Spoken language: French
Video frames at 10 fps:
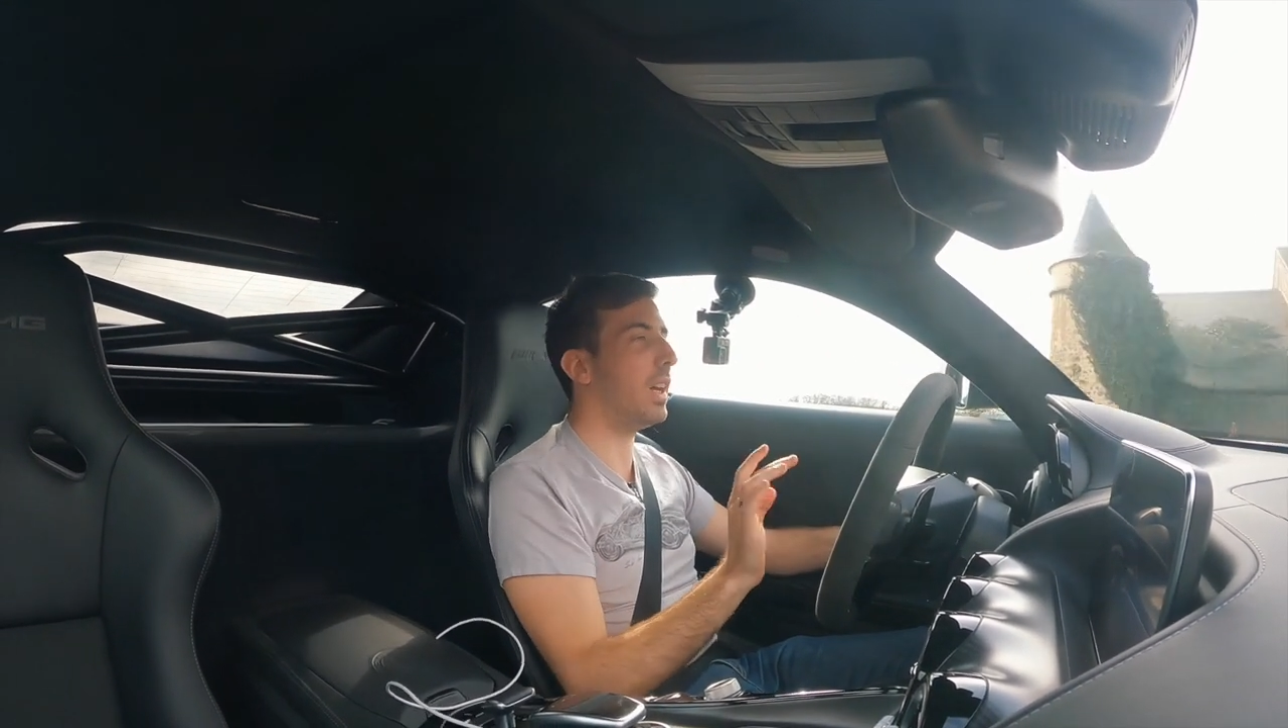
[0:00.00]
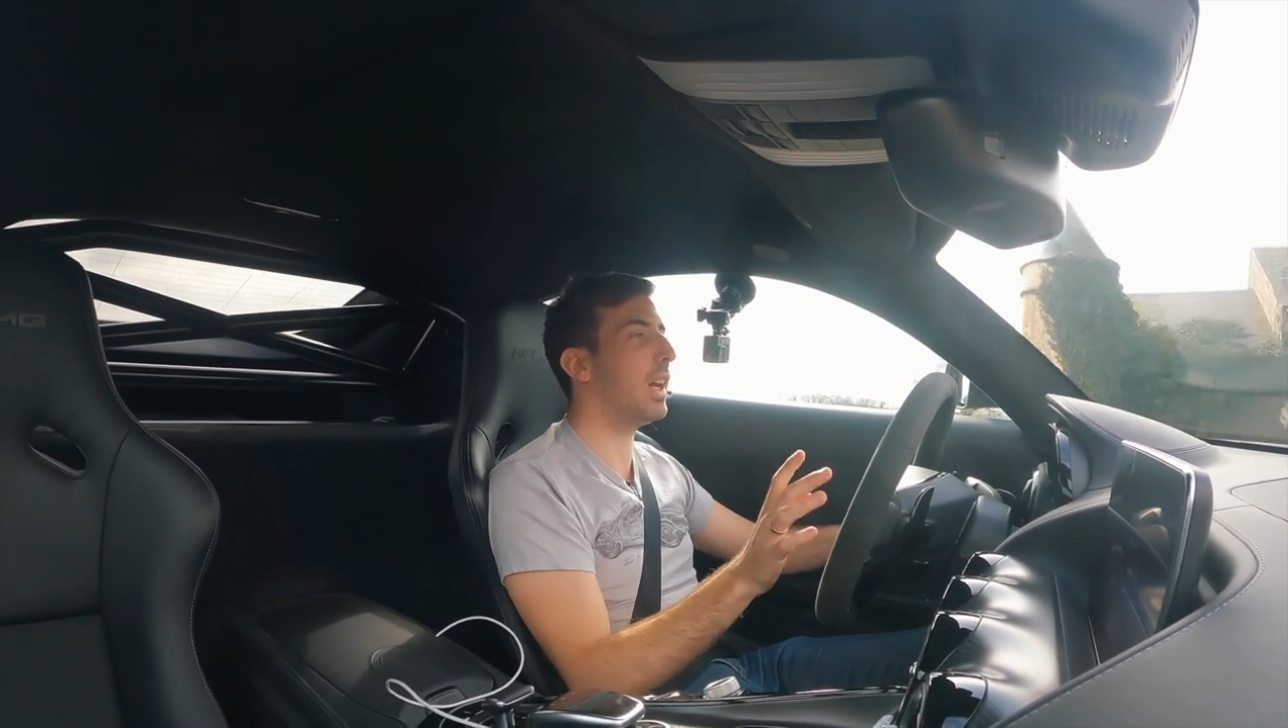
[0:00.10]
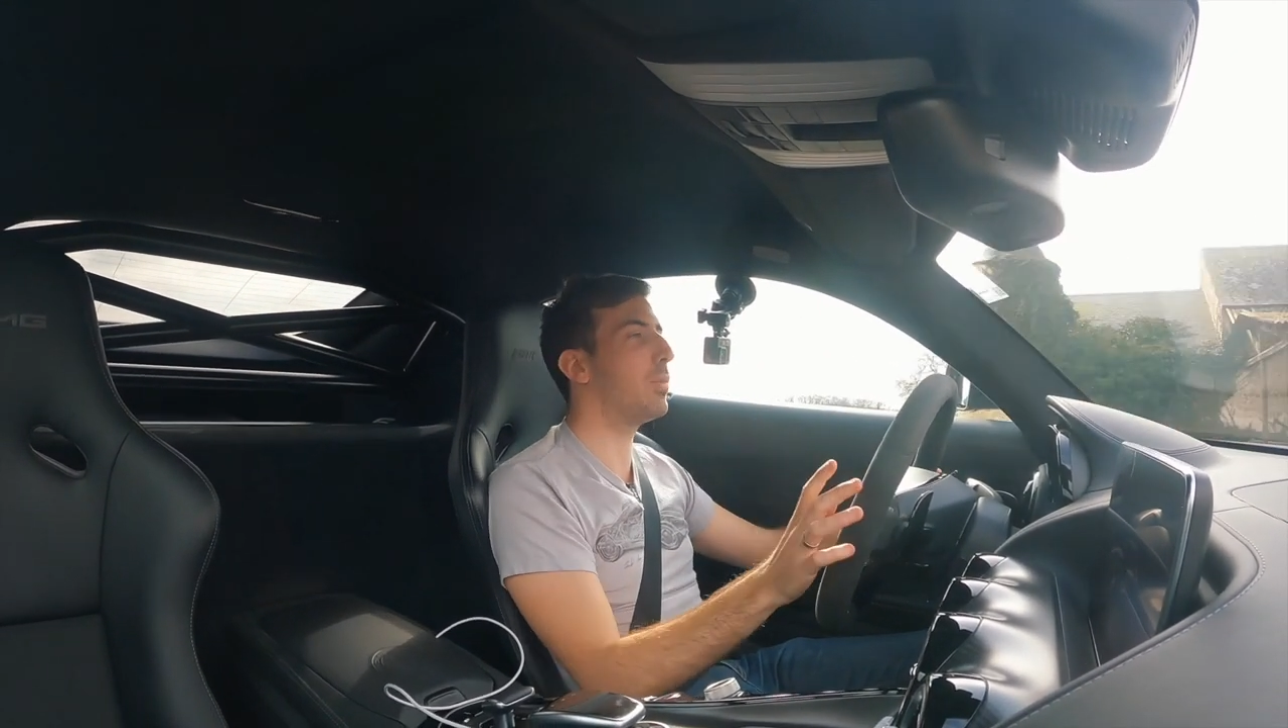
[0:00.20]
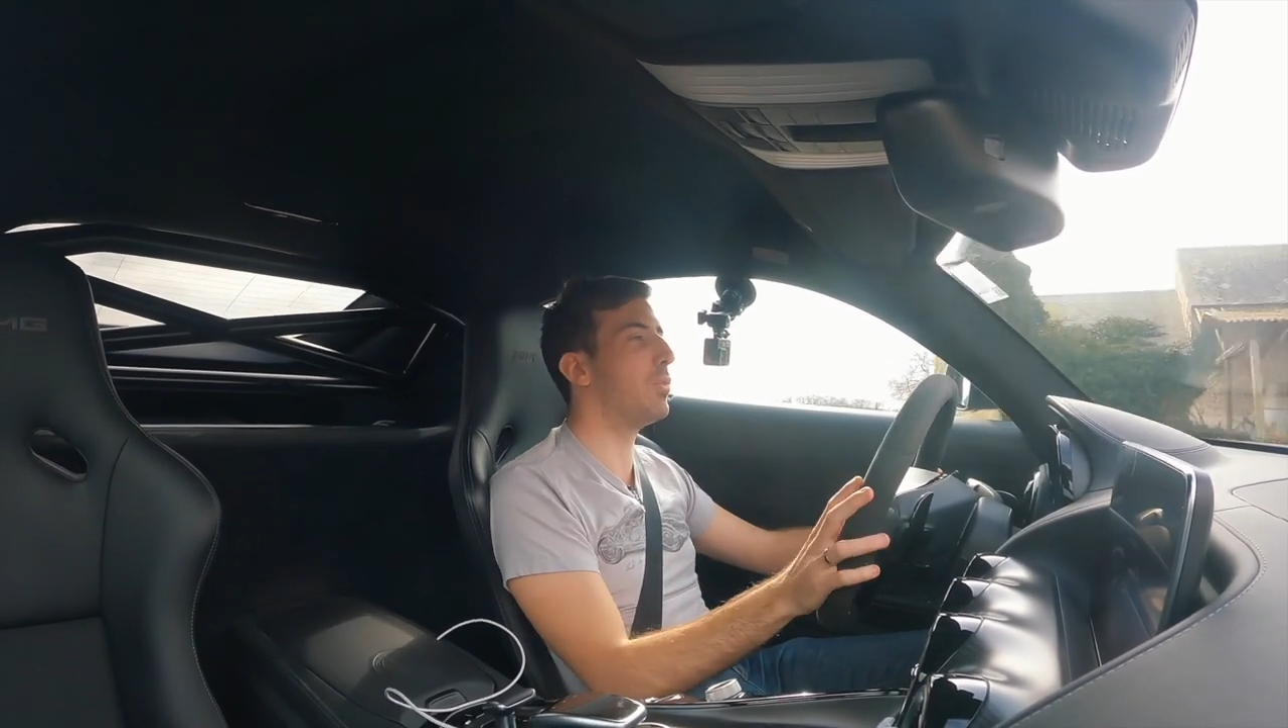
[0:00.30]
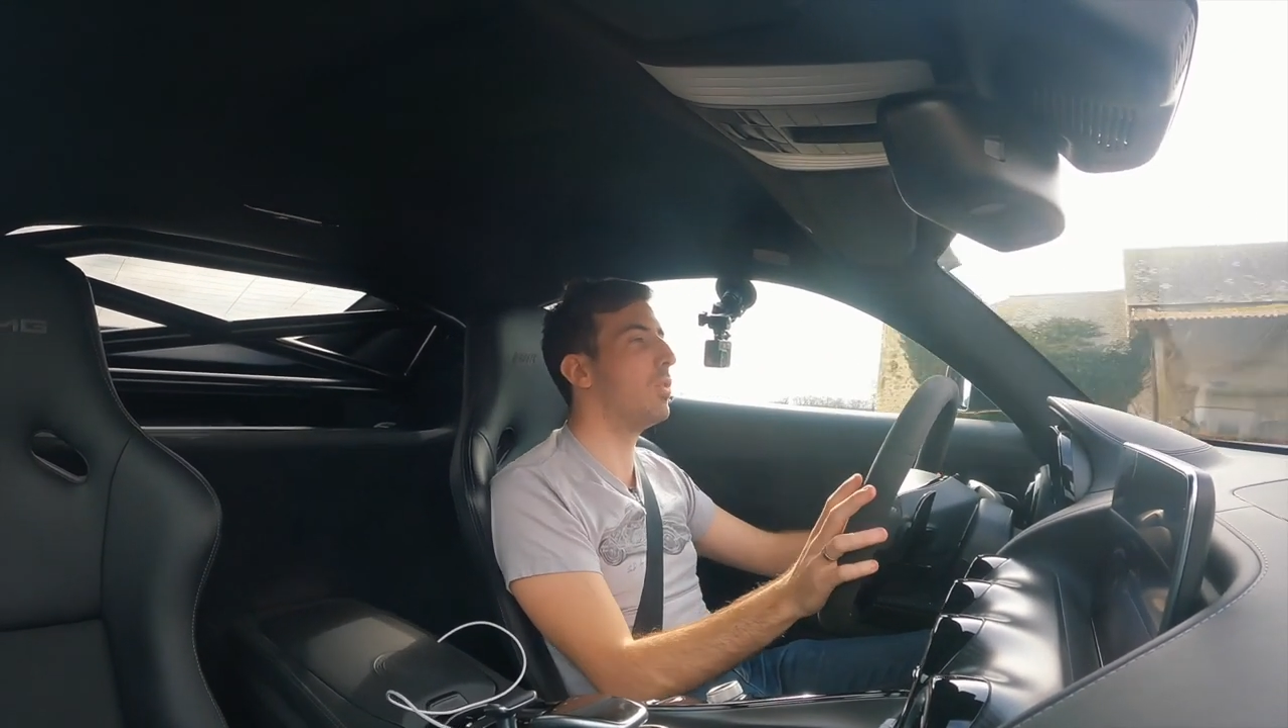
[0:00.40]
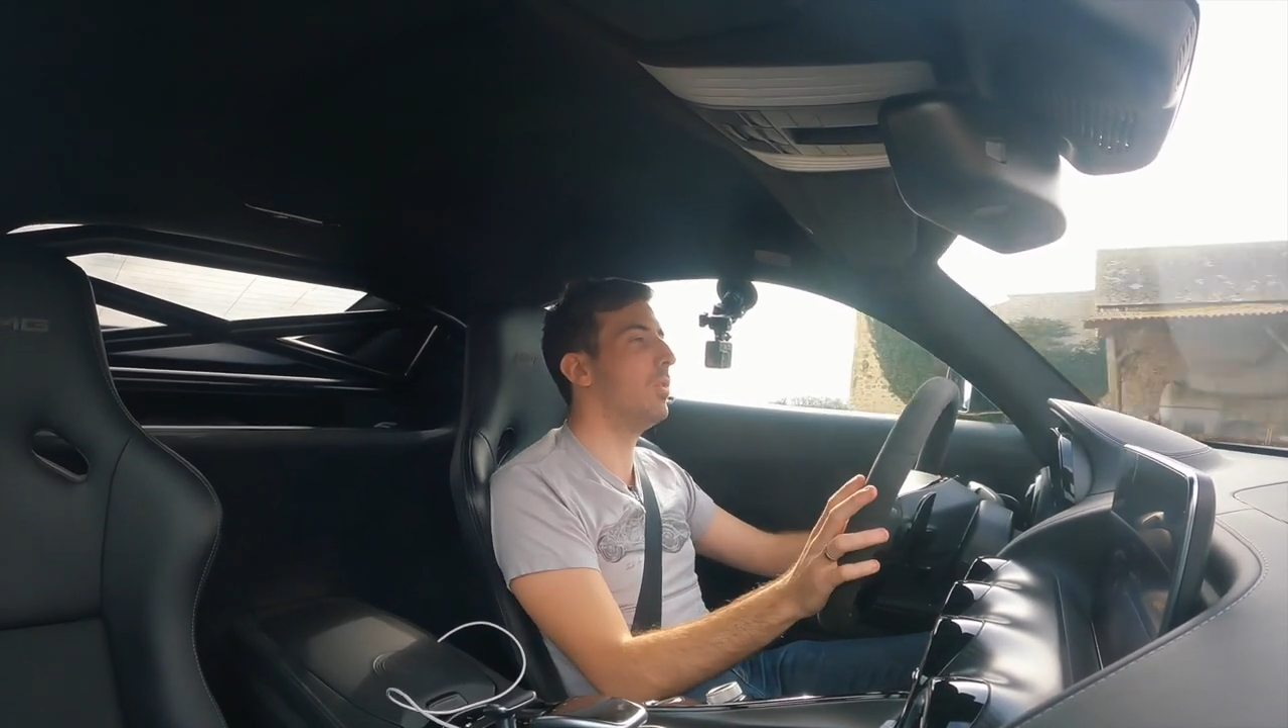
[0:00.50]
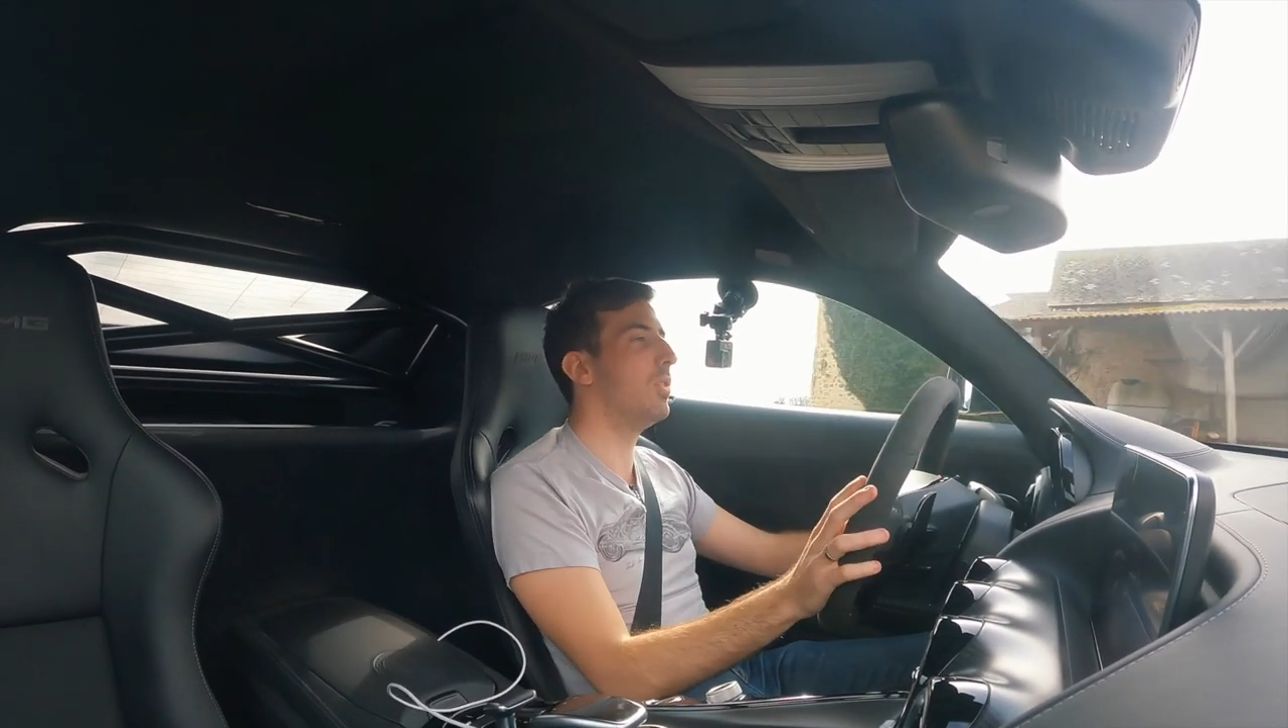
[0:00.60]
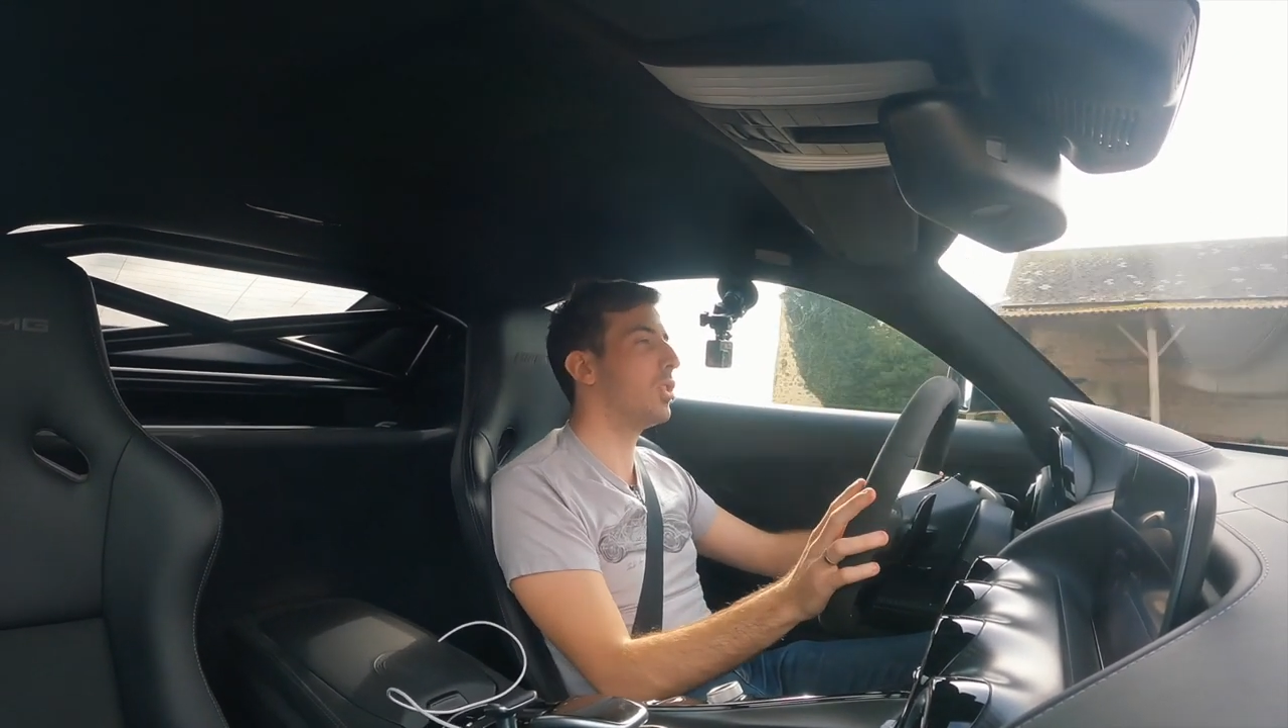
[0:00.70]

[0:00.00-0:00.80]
Atmo,